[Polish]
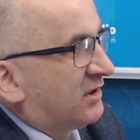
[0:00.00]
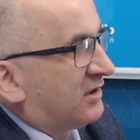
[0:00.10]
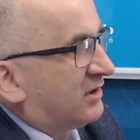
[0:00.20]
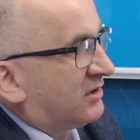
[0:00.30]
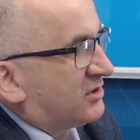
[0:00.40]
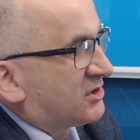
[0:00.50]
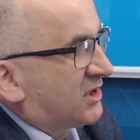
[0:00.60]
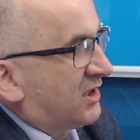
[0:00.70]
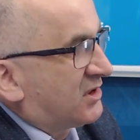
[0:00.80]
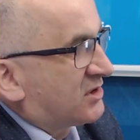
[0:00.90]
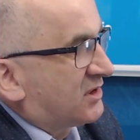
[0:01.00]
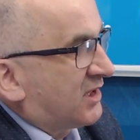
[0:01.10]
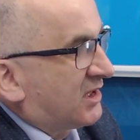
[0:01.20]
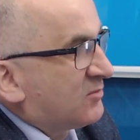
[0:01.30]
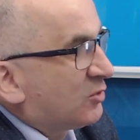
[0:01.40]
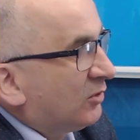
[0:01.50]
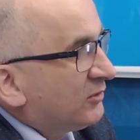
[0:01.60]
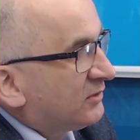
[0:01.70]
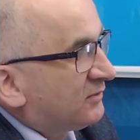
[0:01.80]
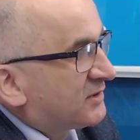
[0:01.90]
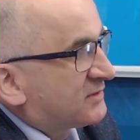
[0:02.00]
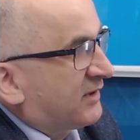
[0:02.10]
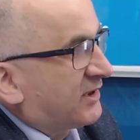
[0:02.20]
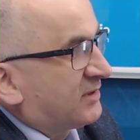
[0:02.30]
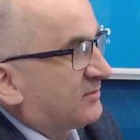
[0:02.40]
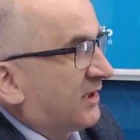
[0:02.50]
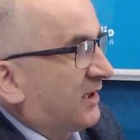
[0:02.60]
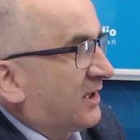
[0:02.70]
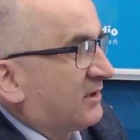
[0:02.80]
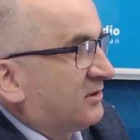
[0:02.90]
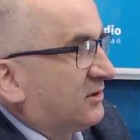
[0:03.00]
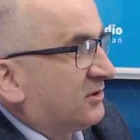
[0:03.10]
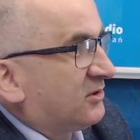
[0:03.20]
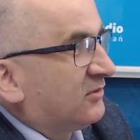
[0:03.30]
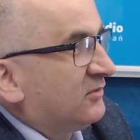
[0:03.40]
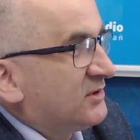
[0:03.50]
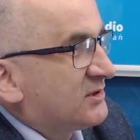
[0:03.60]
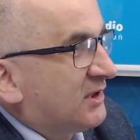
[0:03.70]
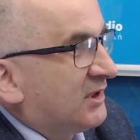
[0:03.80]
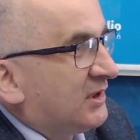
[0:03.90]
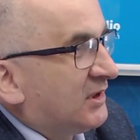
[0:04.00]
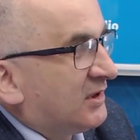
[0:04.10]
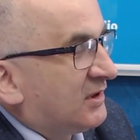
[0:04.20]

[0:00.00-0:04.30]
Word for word: e, że, że takim głównym wyzwaniem, tak jak to widzę, e,